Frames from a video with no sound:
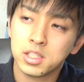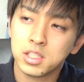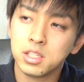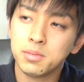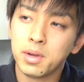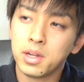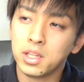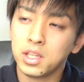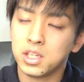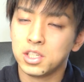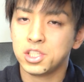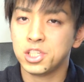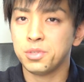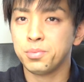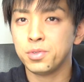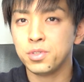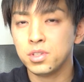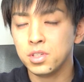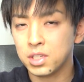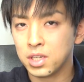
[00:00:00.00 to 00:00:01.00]
つまり自
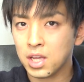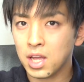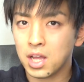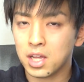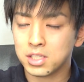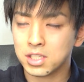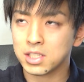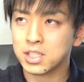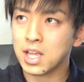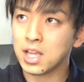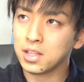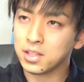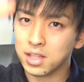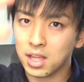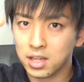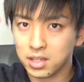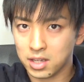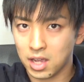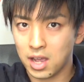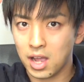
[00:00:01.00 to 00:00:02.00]
分がじゃあ3
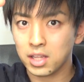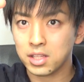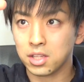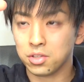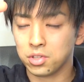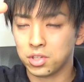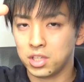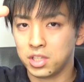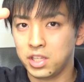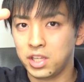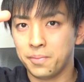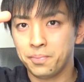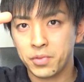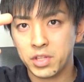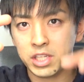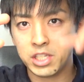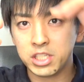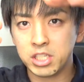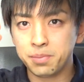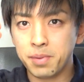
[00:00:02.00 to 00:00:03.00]
段階あった時に、
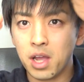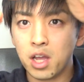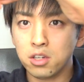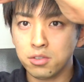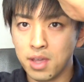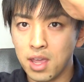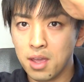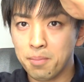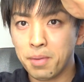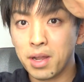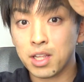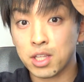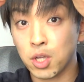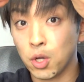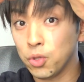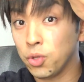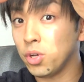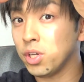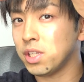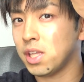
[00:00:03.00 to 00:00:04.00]
一番上まだ
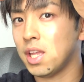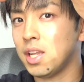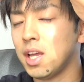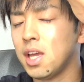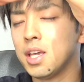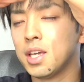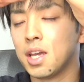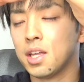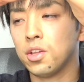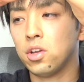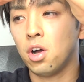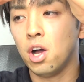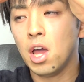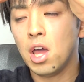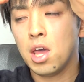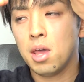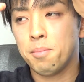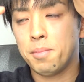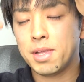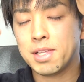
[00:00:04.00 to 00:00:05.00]
届いてないけど
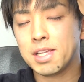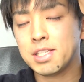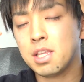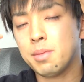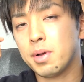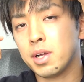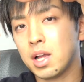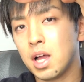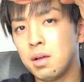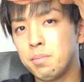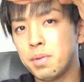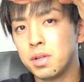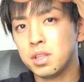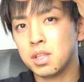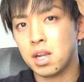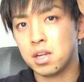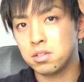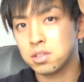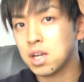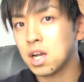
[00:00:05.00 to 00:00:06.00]
目指せば頑張っ
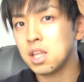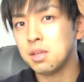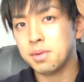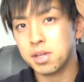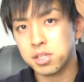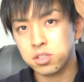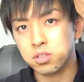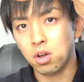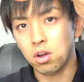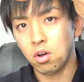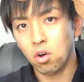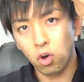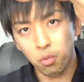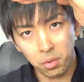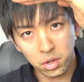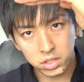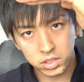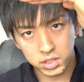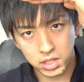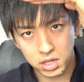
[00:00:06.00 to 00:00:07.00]
たら受かりますと
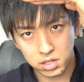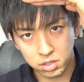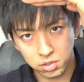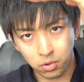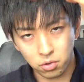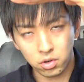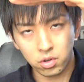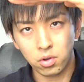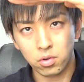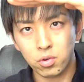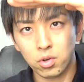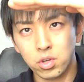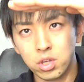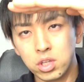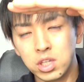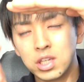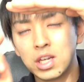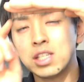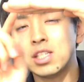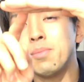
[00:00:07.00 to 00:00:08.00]
思ってるところをこう
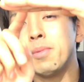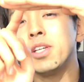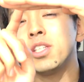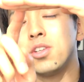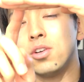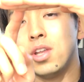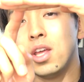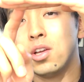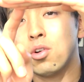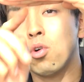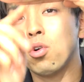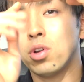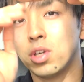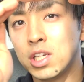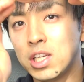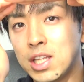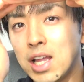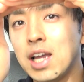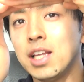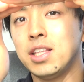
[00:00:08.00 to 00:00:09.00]
活かせますよね。ここ
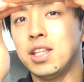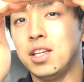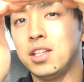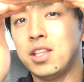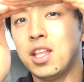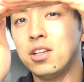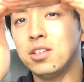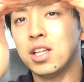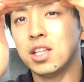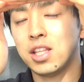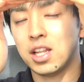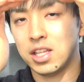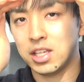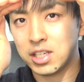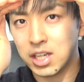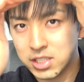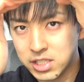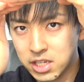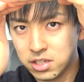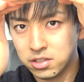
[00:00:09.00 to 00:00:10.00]
行きたいって言ってるんだったら
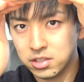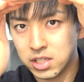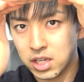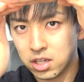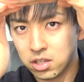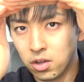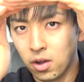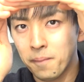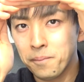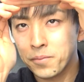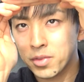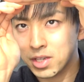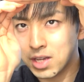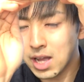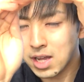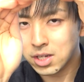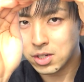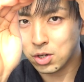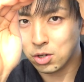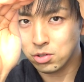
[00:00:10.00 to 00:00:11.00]
活かせるんだけど、
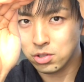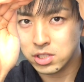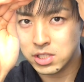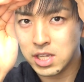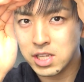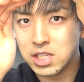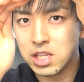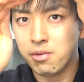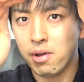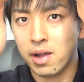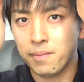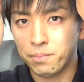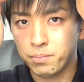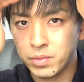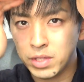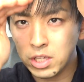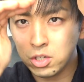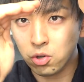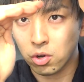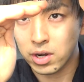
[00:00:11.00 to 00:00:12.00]
学校の先生は
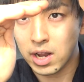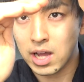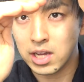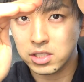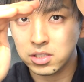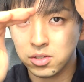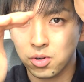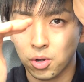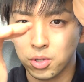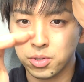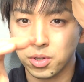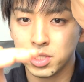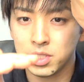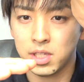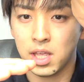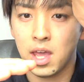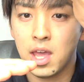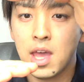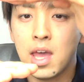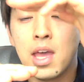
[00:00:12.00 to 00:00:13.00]
2個ランクを落とし
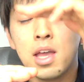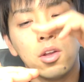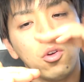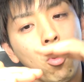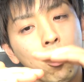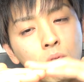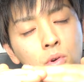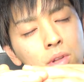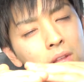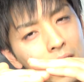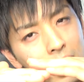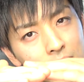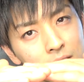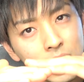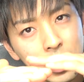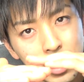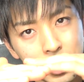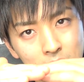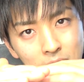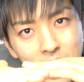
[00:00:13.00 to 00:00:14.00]
て、ここだっ
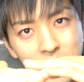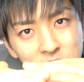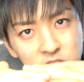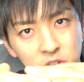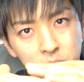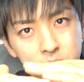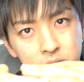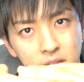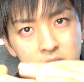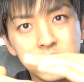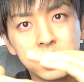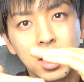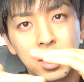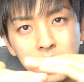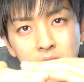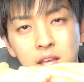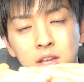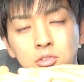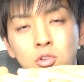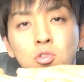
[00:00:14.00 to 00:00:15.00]
たら大丈夫ですか
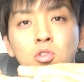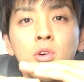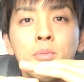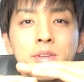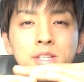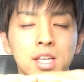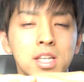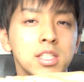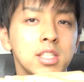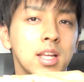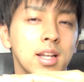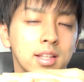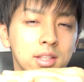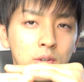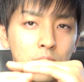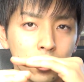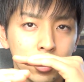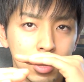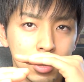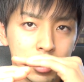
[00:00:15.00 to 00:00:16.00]
ね、ここ目指したら
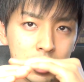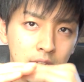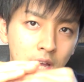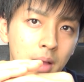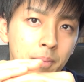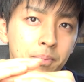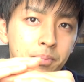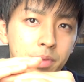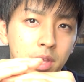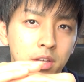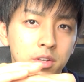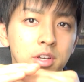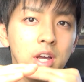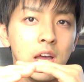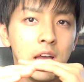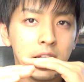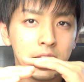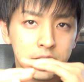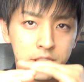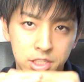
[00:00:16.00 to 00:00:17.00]
どうですかっていう
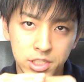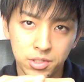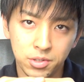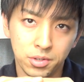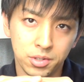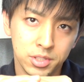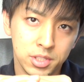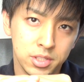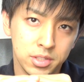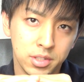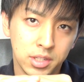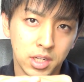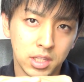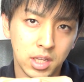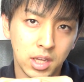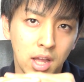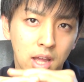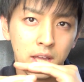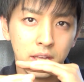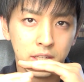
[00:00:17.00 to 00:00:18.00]
指導をする
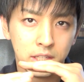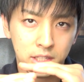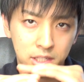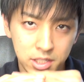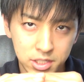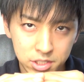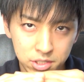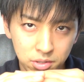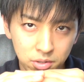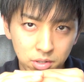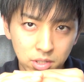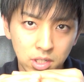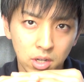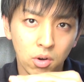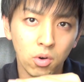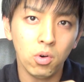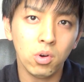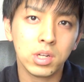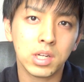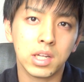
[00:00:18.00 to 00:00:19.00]
方が非常に
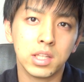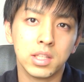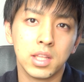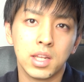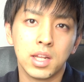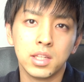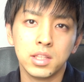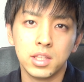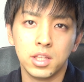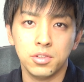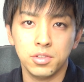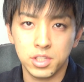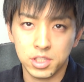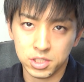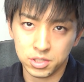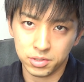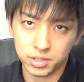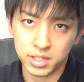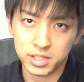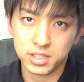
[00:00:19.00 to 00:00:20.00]
多かったなっていう印
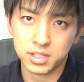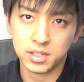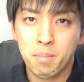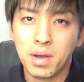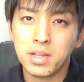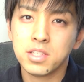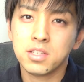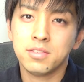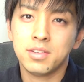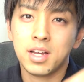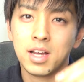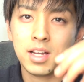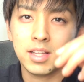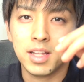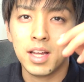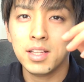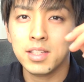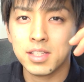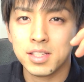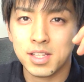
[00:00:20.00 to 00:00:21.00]
象です。まずは
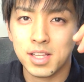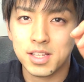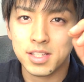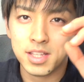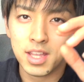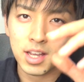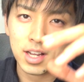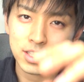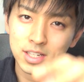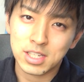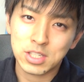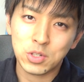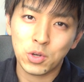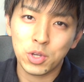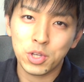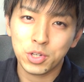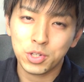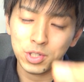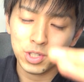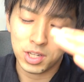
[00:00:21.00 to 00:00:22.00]
なんで先生がじゃあ
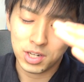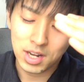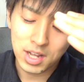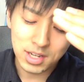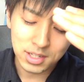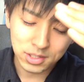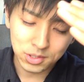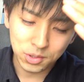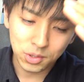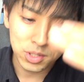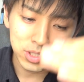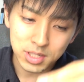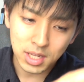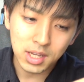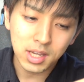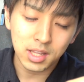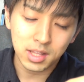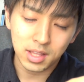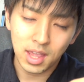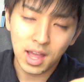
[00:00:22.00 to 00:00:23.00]
そういう風にランクを
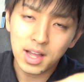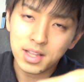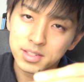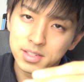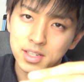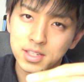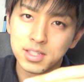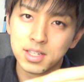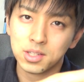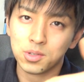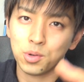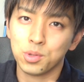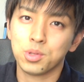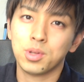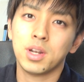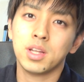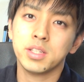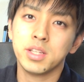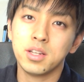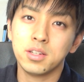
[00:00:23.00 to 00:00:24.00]
下げて安全策を
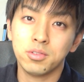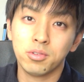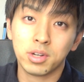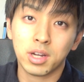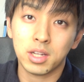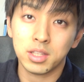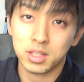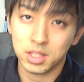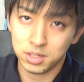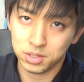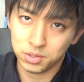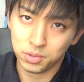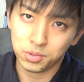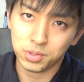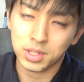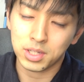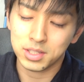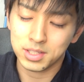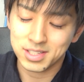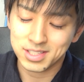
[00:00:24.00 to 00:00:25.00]
取らせるのかっていうと
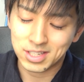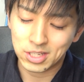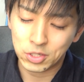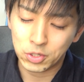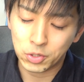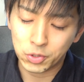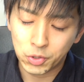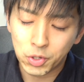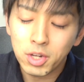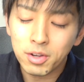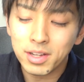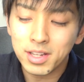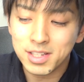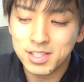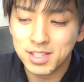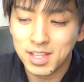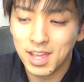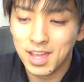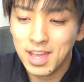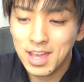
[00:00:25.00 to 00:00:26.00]
こなんですけど、これはで
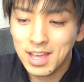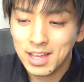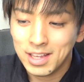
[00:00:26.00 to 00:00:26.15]
すね、